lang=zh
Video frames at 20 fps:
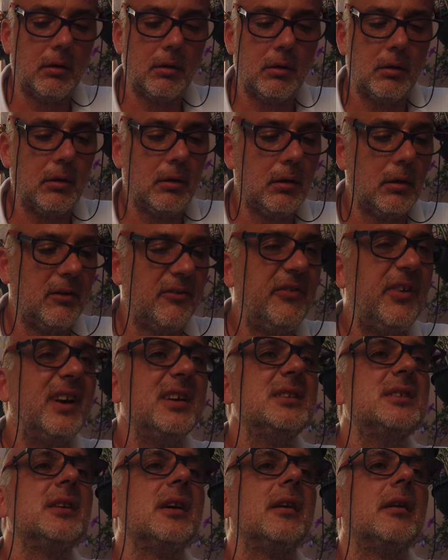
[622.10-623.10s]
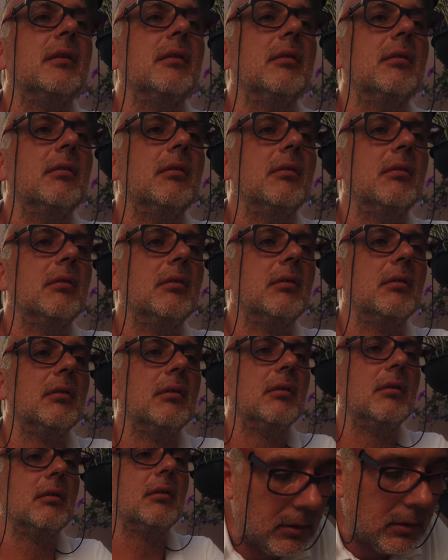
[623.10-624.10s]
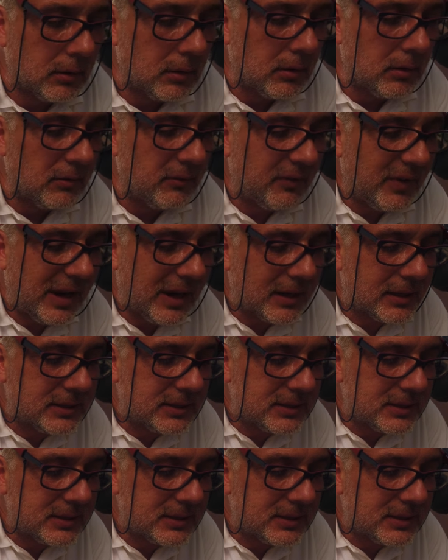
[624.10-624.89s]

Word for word: 呃 p f i z e r v a к